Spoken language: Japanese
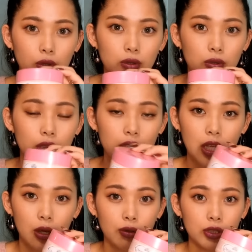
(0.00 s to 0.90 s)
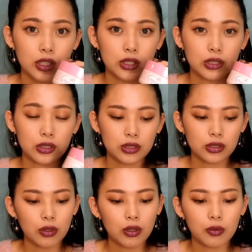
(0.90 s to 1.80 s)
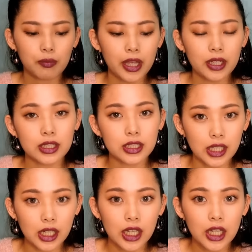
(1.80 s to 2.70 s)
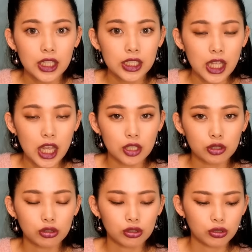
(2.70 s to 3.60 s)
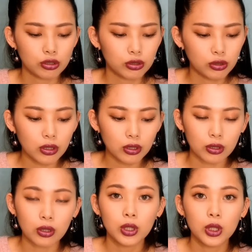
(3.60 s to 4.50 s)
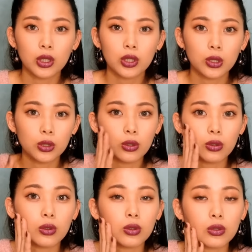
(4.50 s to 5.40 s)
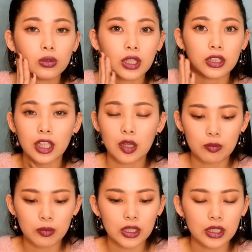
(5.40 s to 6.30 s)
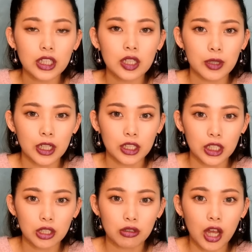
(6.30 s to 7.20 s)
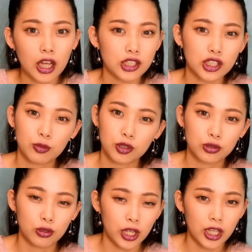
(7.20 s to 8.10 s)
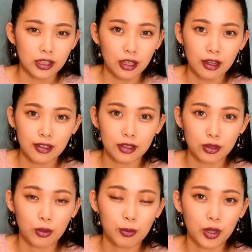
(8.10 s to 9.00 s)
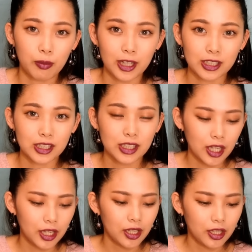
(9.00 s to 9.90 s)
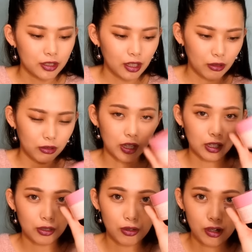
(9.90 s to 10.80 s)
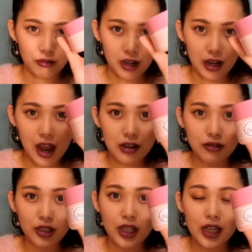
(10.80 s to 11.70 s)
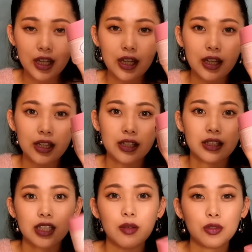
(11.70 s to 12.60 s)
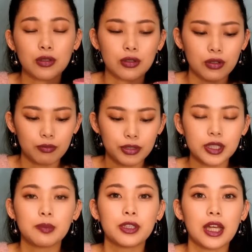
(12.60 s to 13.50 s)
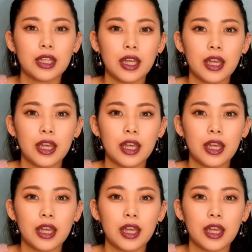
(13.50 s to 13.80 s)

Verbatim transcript: これで保湿を毎日ねしていくとどんどん良くなってニキビができる回数もすごい減ったかなと思いますなのでこれはランクインしかもプチプラで